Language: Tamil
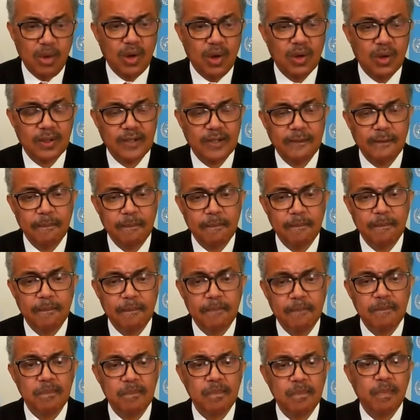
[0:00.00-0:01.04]
ஆனால் அது
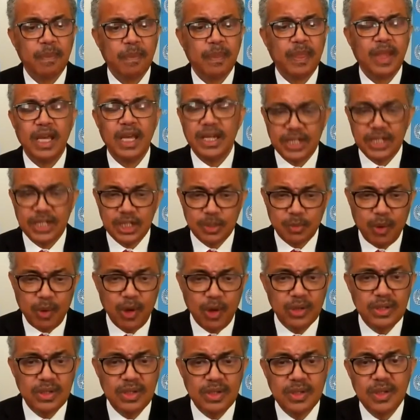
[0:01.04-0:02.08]
நம்மிடம்
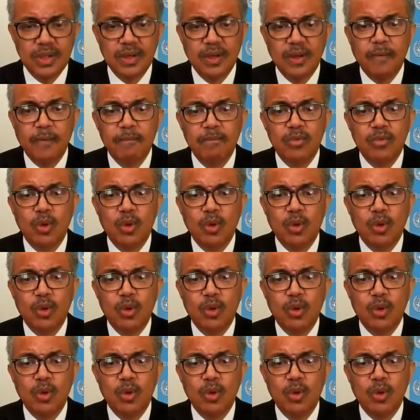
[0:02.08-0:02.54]
சோர்வாக இல்லை